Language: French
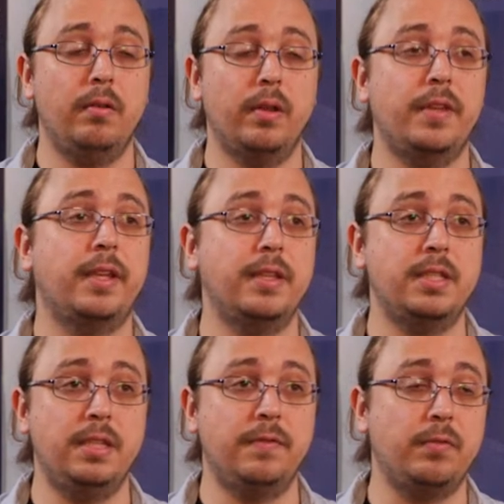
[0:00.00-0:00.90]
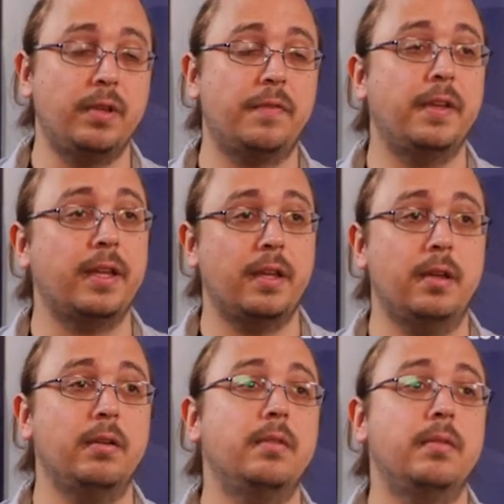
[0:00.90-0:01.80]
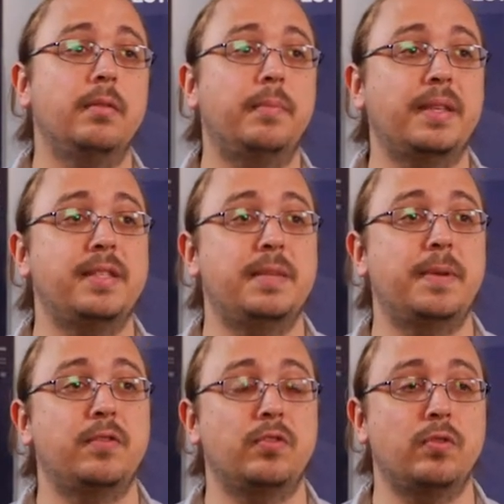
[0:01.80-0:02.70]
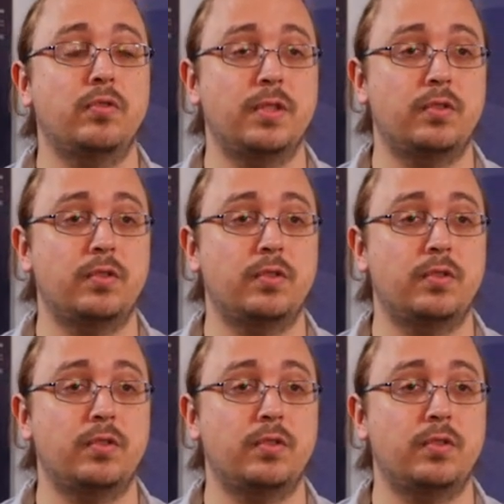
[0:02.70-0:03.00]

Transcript: le réveil créatif ou le café créa euh, participent à ce genre de choses,